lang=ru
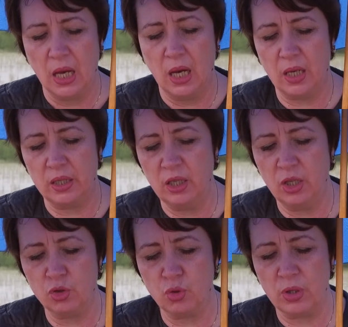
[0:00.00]
А книги
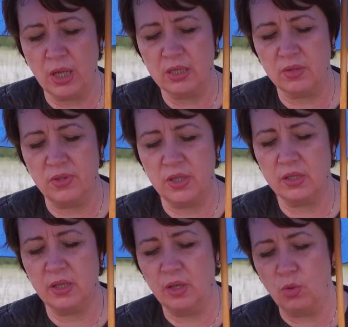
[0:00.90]
и журналы
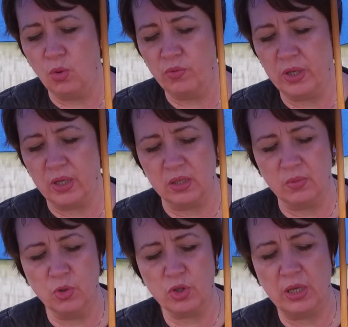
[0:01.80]
свидетелей Иеговы есть.
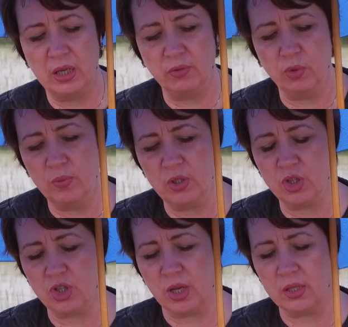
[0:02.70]
Можно ли их в доме
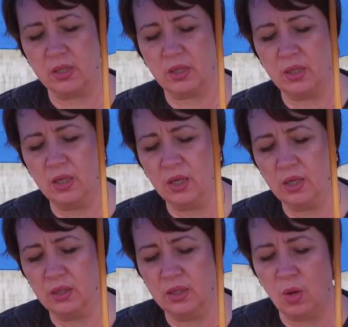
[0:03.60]
держать? Книга
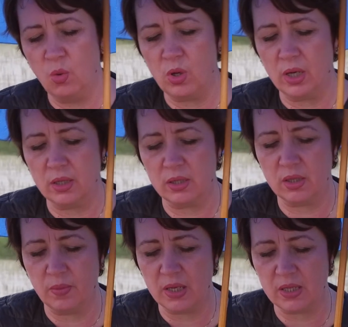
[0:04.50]
«Наука
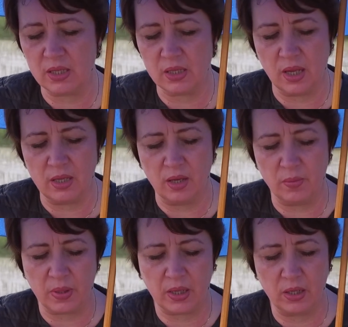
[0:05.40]
самосознания»
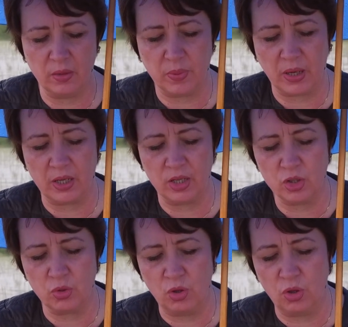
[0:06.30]
про, про
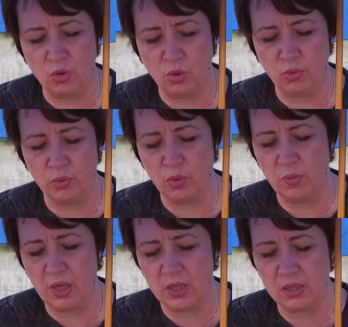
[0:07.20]
Кришну и йогу в
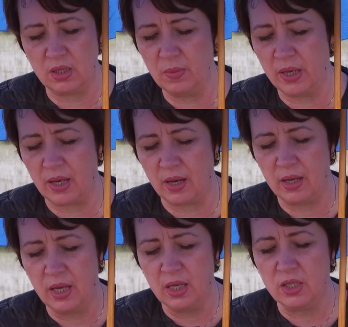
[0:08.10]
доме есть. Не моя.
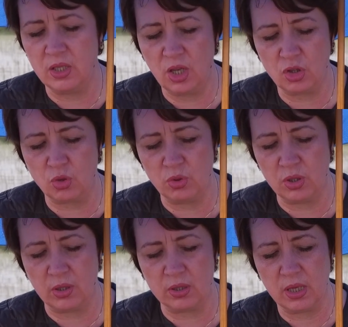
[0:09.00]
С ней что
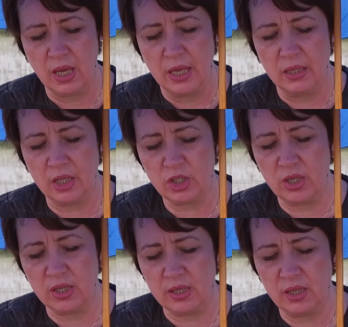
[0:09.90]
делать? Также,
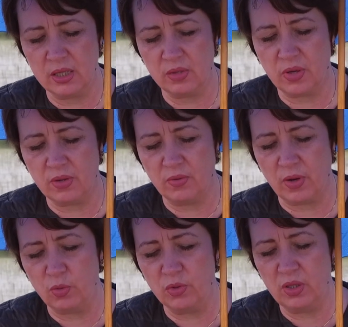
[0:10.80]
если есть
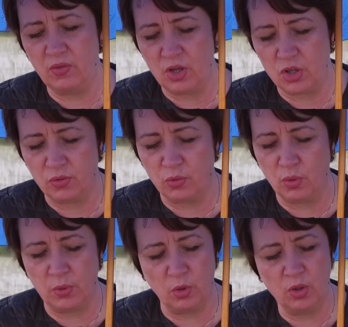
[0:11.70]
ворованные вещи в
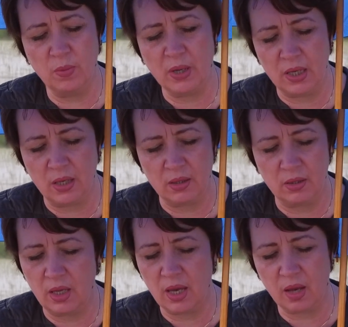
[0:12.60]
доме, но не мои,
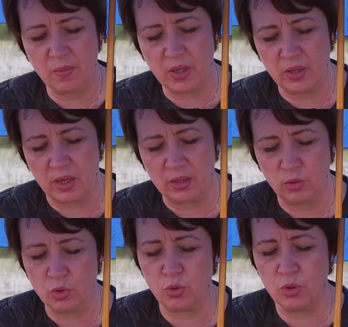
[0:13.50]
не я их брала,
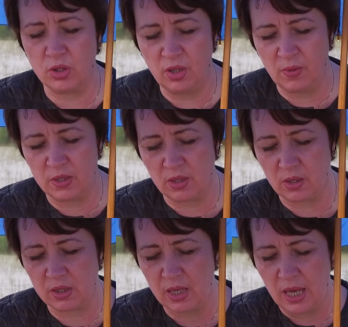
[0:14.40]
то что с ними
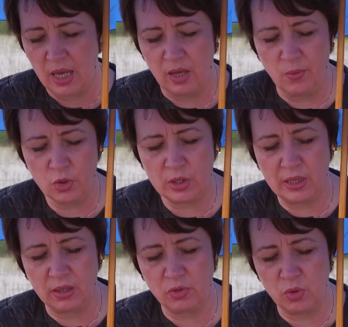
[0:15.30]
делать? И может ли
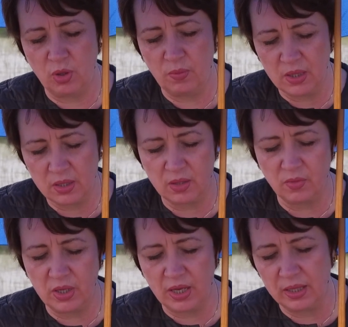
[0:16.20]
это все иметь
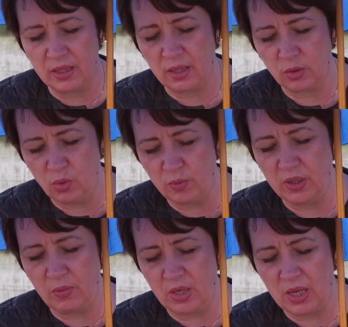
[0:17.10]
влияние на дом и
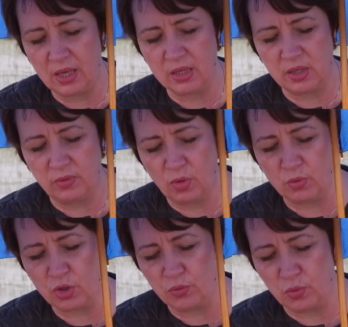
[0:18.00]
на меня, если в нем
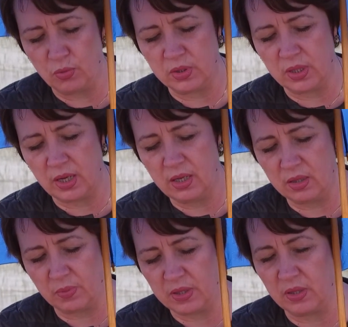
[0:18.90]
живу? Заранее
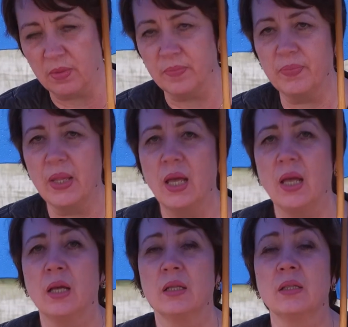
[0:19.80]
спасибо.
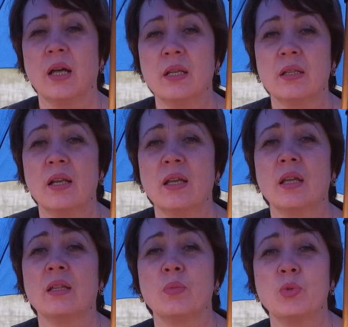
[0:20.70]
Да, Натали,
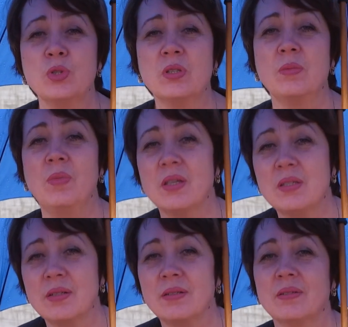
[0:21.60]
это будет
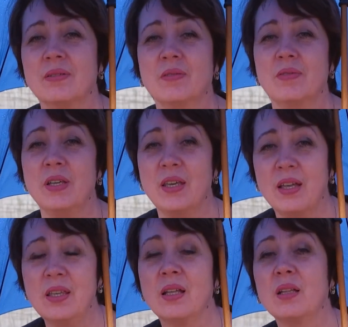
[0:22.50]
иметь
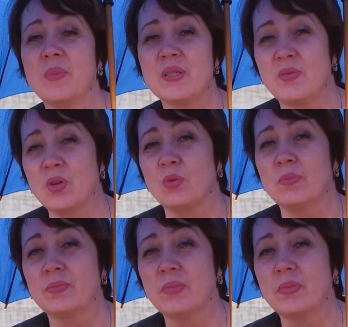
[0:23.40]
влияние на атмосферу.